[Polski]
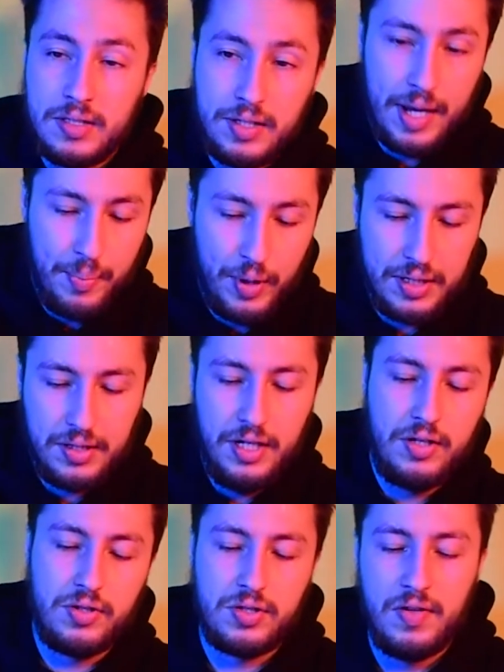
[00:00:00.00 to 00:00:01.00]
Te płatki
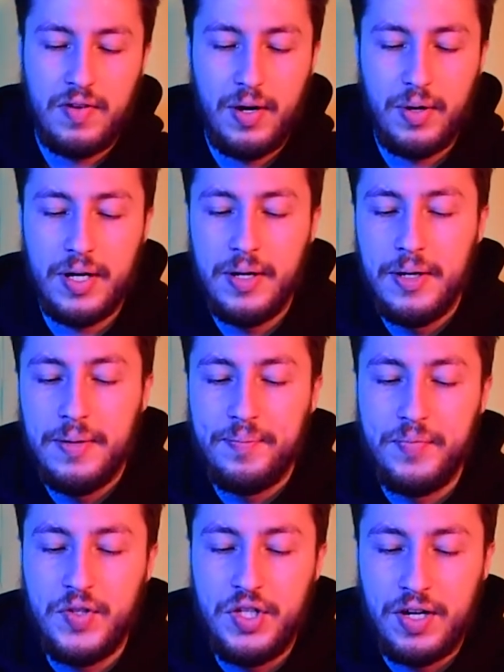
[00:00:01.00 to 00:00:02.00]
kosztowały
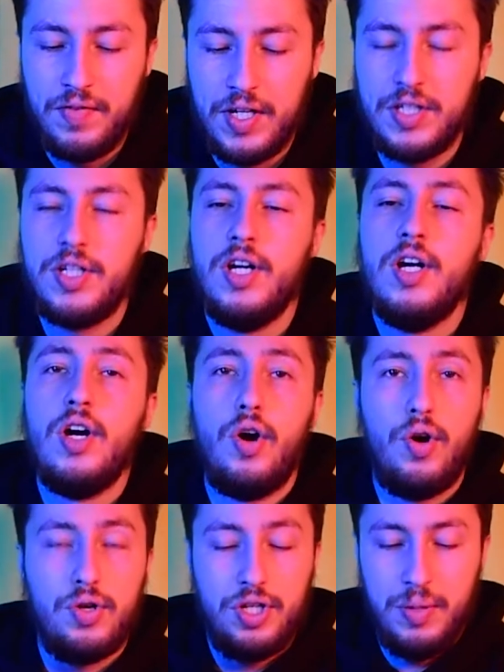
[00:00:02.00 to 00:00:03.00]

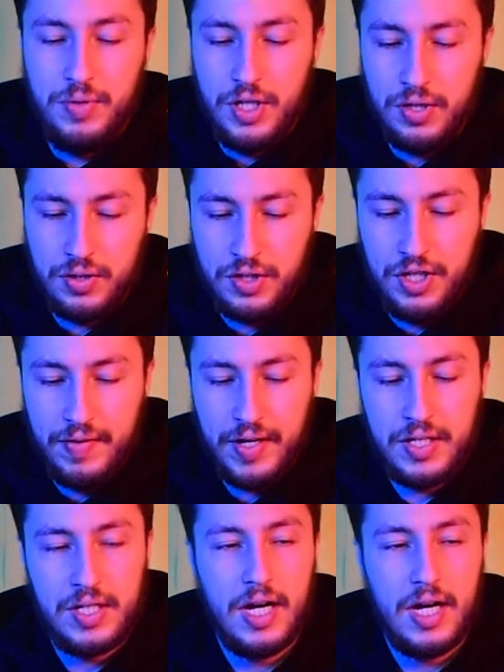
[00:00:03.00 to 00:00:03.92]
9,89,